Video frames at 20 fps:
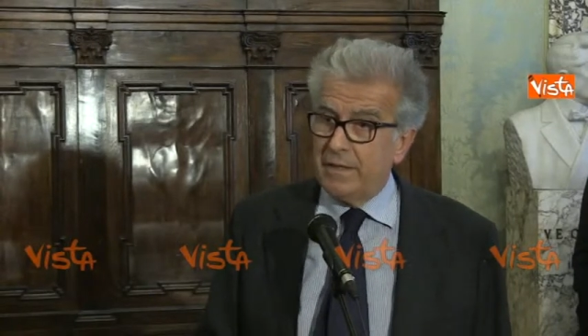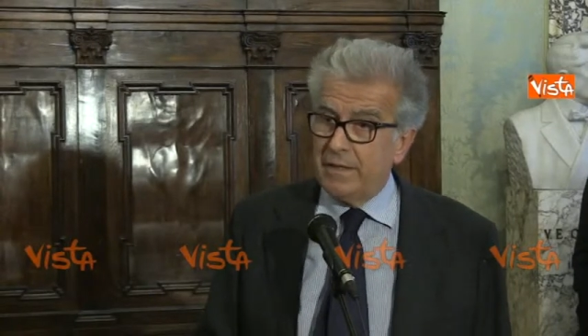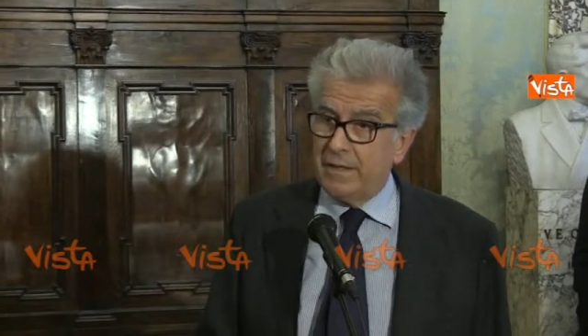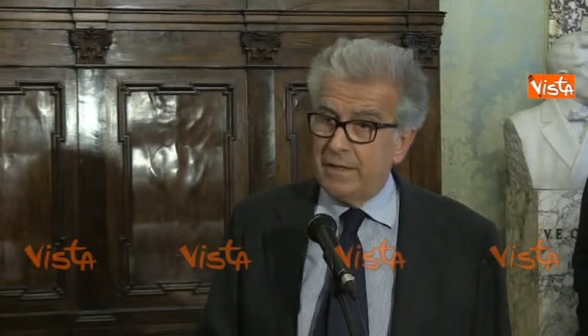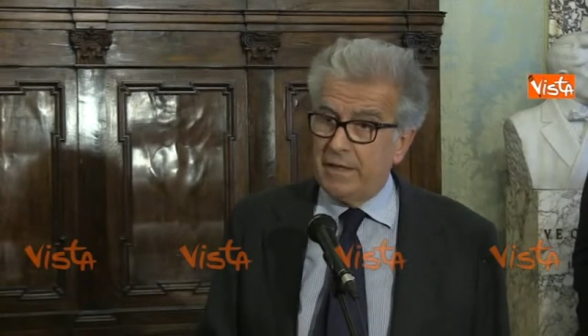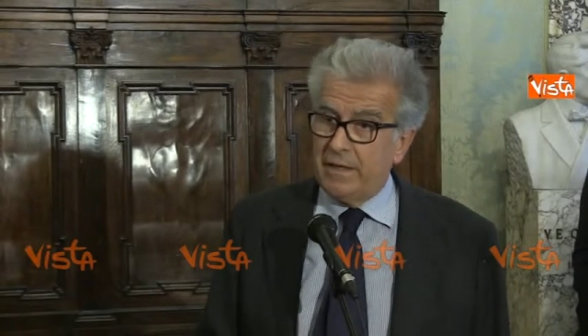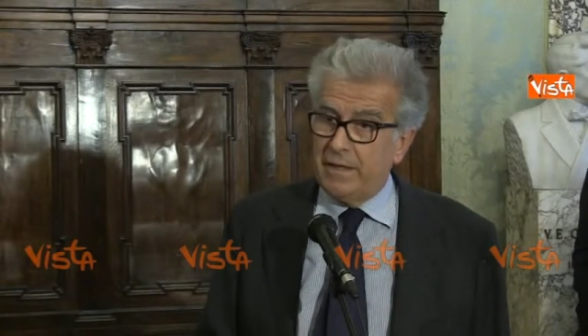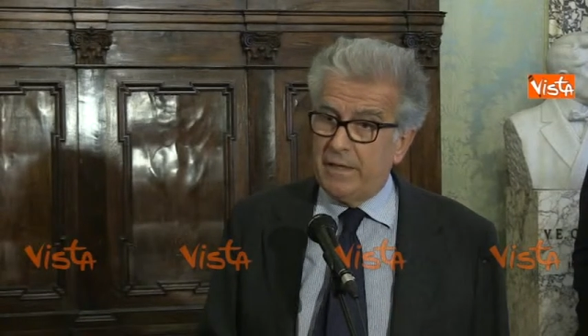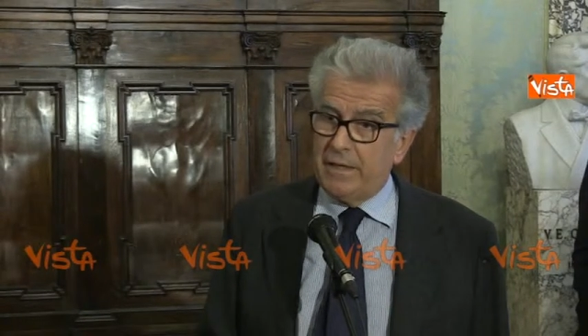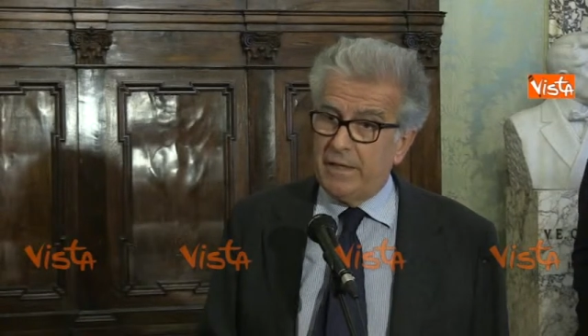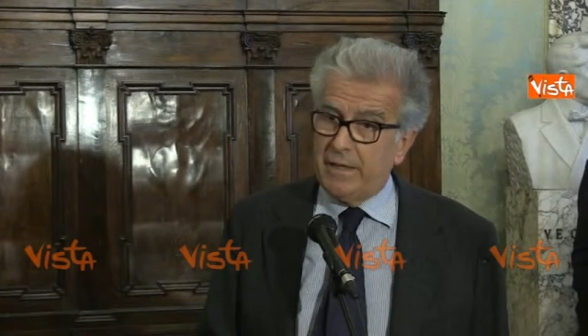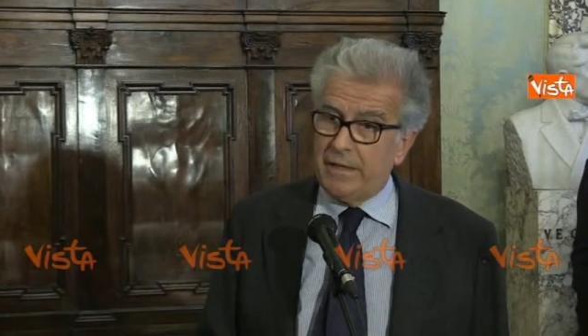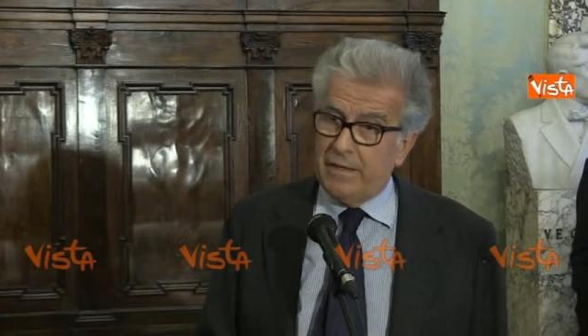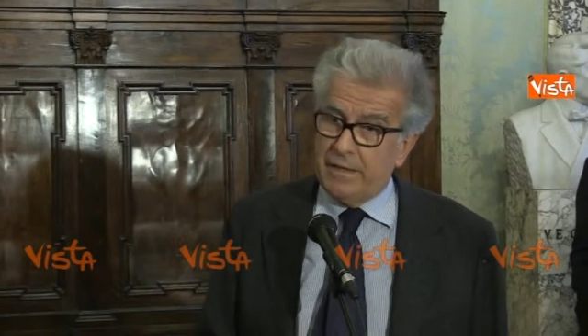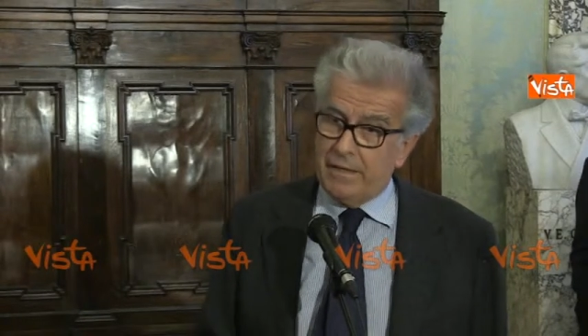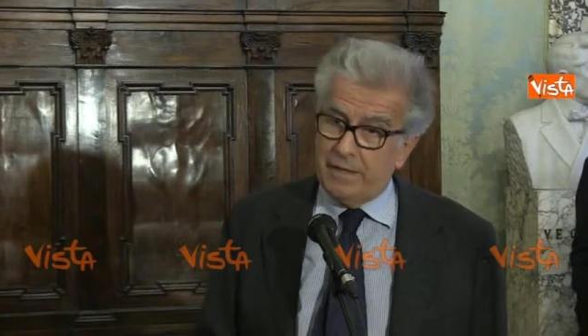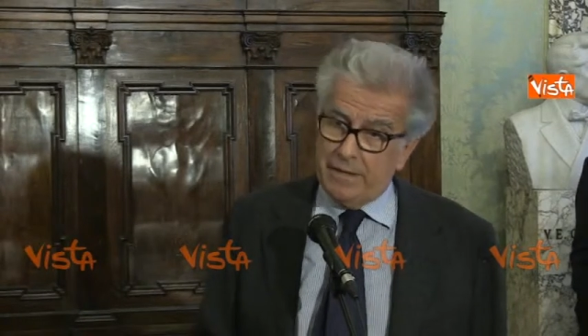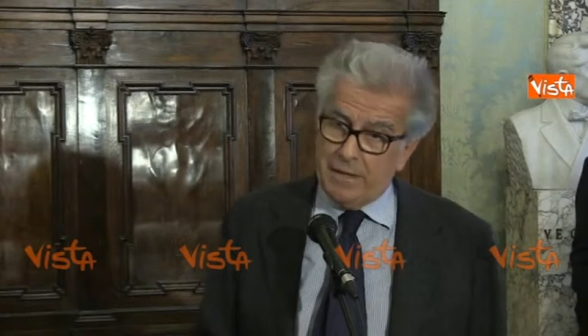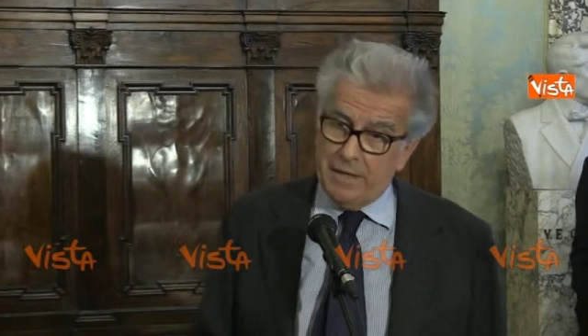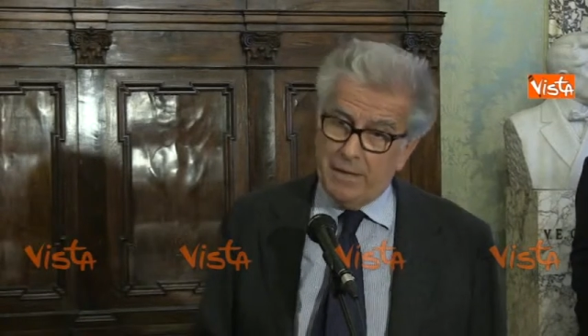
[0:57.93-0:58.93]

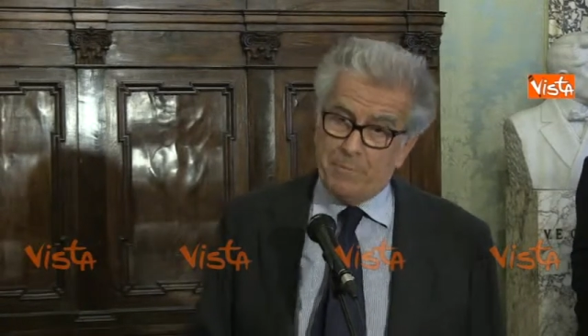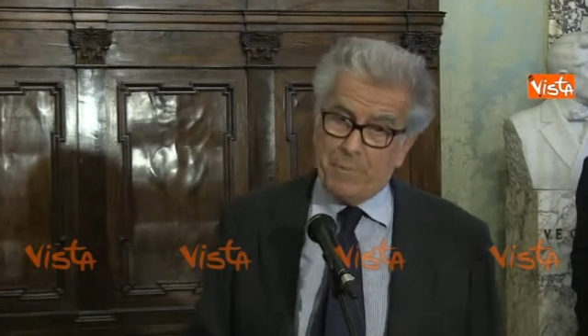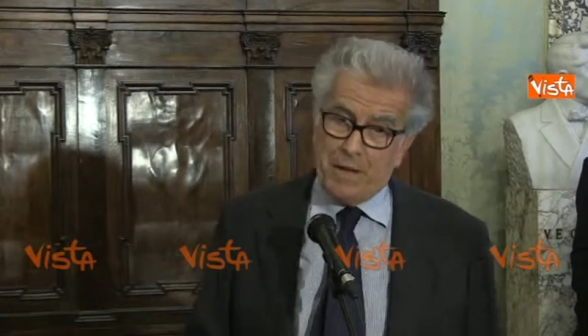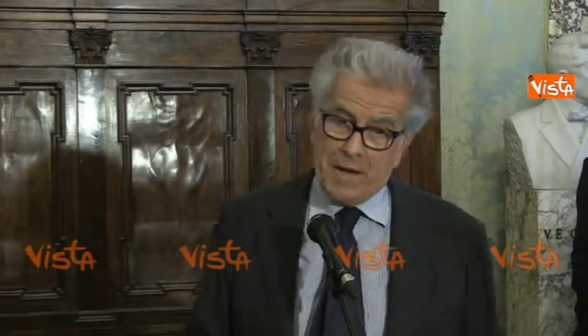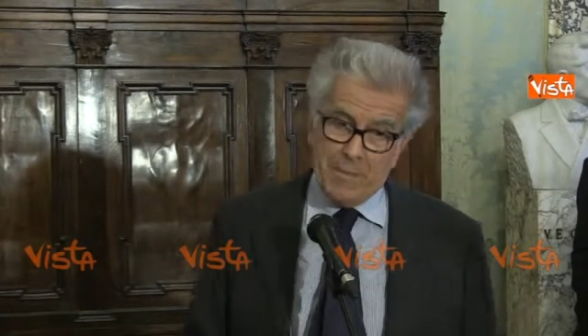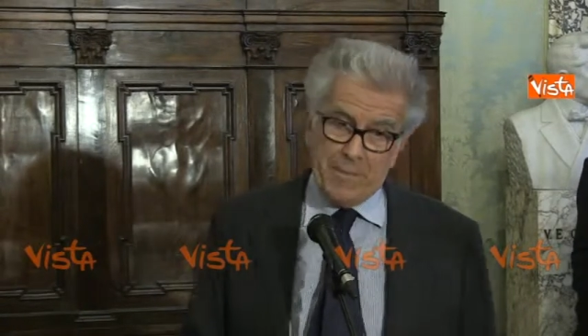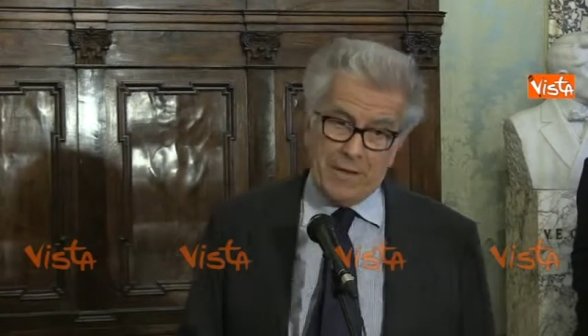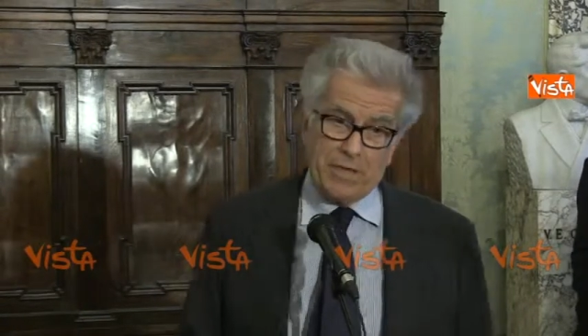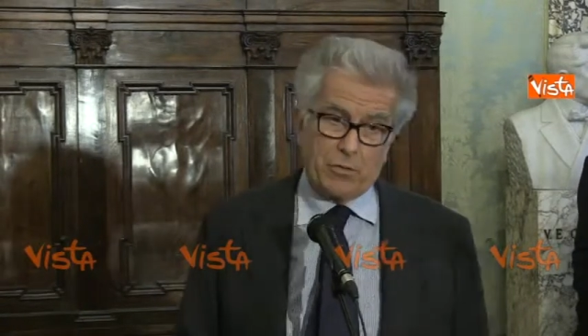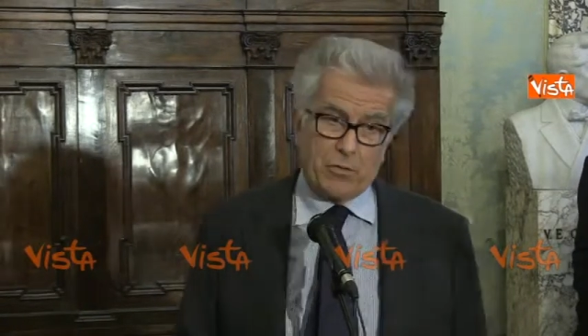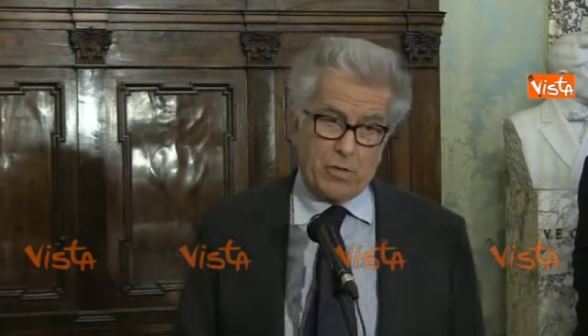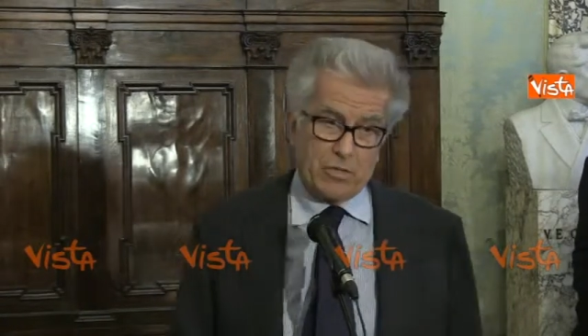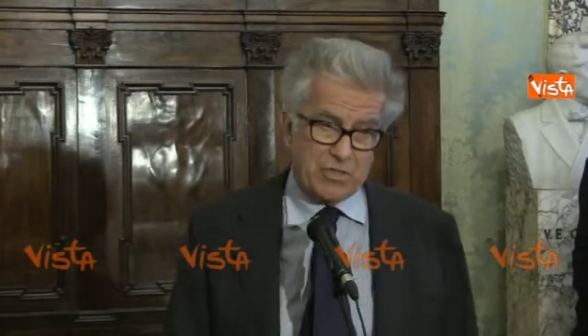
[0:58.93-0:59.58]
E il Parlamento